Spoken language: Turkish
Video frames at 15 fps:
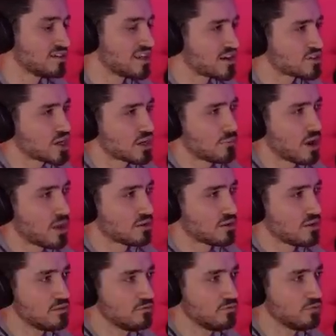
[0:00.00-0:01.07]
gerçek
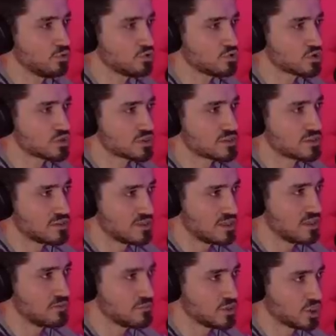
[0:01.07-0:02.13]
manada influence
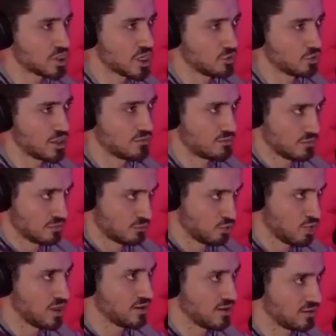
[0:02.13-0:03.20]
dediğimiz şey olan
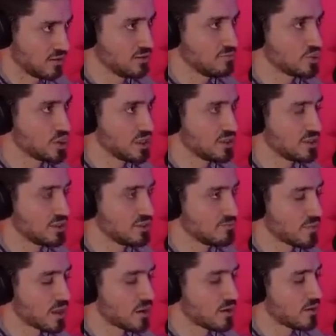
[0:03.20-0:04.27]
bu anlattığım Doğru. şeyleri
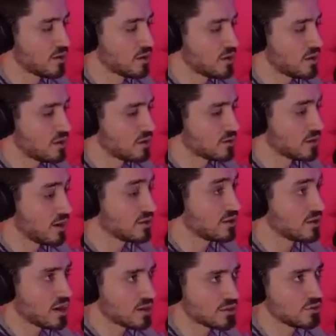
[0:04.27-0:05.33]
e, daha
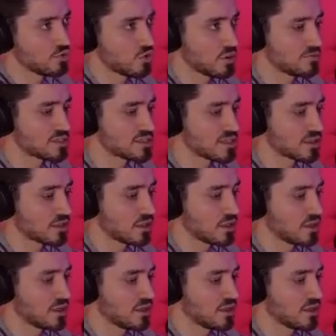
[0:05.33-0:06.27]
da yaygın görebilsek.